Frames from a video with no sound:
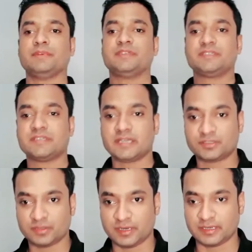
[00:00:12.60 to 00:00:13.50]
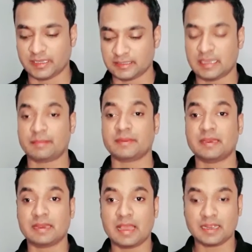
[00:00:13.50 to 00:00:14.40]
বিশ্বাস করেন গাইজ আপনি
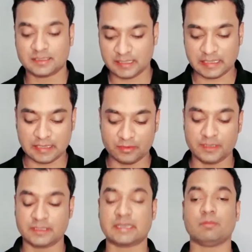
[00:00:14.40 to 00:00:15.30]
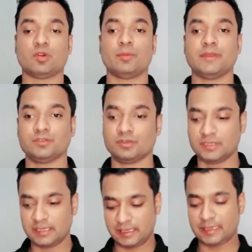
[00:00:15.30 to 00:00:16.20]
লাখ টাকা করে ইনকাম করবেন যদি
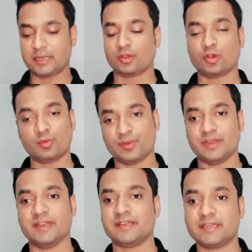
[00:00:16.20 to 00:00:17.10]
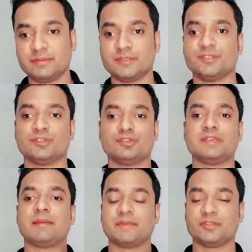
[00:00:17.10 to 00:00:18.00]
এরকম রিলেটেড ভিডিও যদি
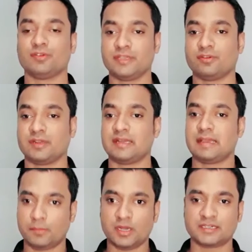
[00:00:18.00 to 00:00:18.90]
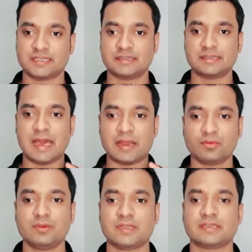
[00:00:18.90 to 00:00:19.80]
আপনি তৈরি করেন এমন একটা
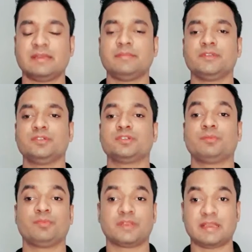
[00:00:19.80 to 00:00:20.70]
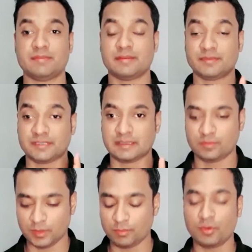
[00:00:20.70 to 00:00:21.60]
দারুণ একটা ভিডিও সম্পর্কে আমি আপনাদেরকে
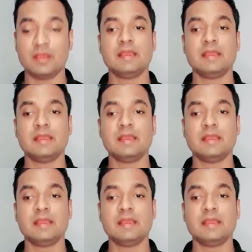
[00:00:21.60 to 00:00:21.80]
বলবো